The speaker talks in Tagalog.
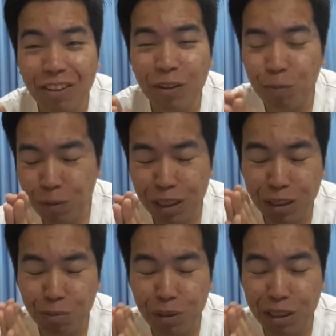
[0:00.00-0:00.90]
so,
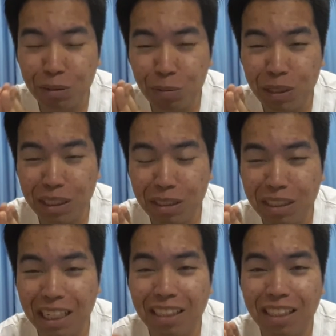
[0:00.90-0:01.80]
please, please, please
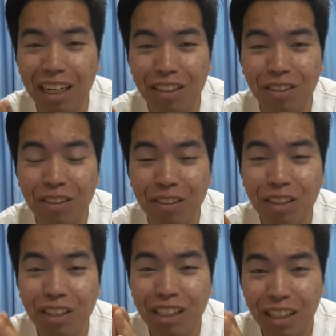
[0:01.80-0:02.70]
send kayo
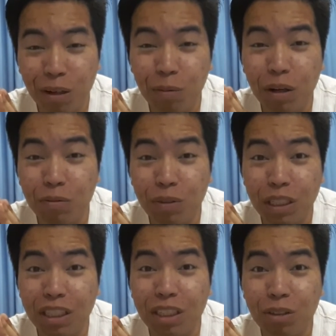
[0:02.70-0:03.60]
ng mga
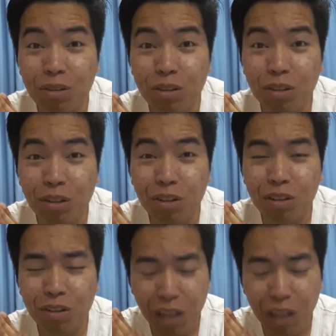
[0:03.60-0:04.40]
videos nyo.